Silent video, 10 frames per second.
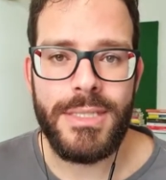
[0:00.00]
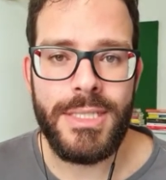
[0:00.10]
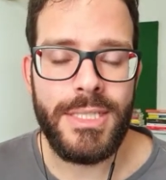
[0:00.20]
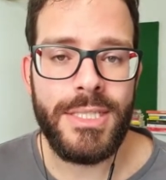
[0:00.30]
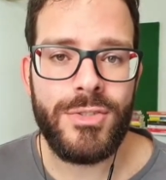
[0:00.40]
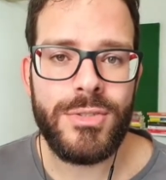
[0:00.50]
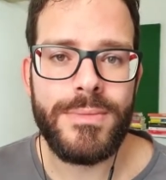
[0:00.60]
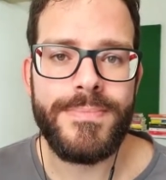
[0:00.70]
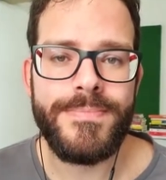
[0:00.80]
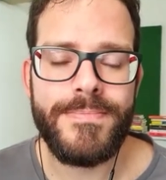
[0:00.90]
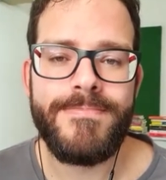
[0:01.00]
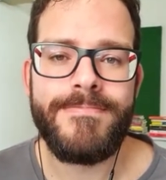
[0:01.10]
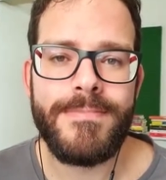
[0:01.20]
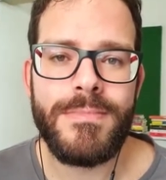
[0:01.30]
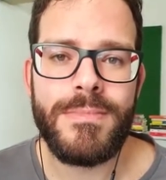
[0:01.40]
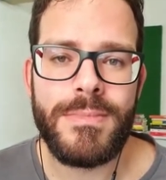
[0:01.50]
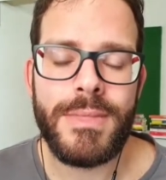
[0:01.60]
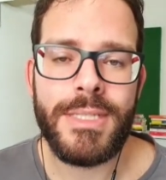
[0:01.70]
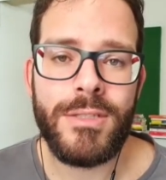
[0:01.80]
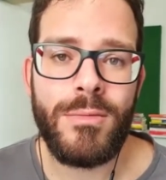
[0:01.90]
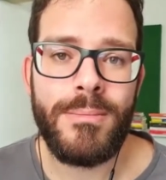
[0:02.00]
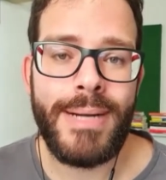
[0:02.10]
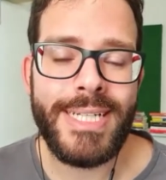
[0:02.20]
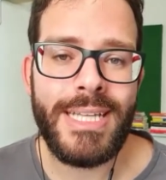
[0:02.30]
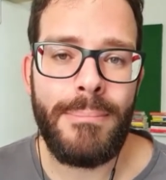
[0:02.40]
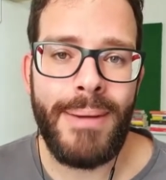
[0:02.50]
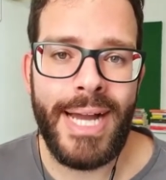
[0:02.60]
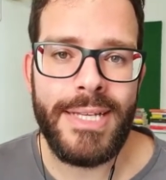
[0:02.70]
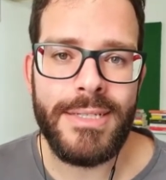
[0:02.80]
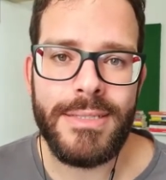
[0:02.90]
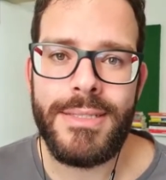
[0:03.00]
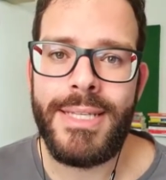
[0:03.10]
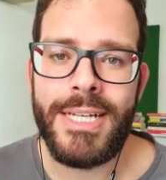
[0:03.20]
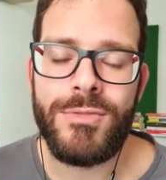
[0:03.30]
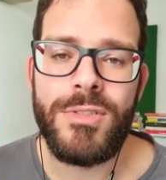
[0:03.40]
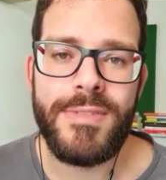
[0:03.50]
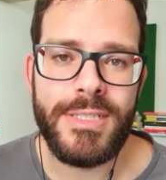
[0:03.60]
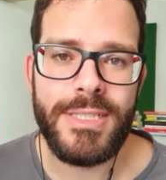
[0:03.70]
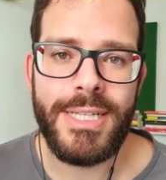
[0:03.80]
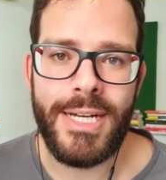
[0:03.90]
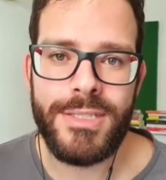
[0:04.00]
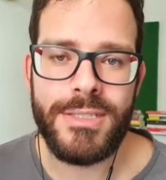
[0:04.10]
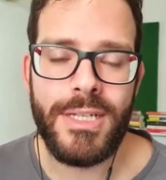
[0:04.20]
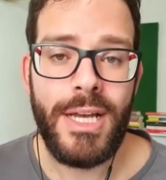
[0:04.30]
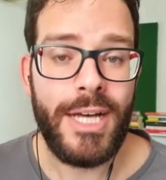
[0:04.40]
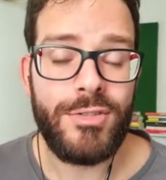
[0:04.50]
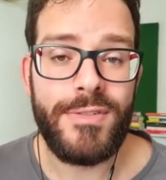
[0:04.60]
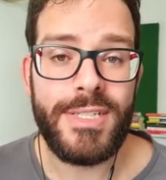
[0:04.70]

E isso está dando um baita baile nas universidades. As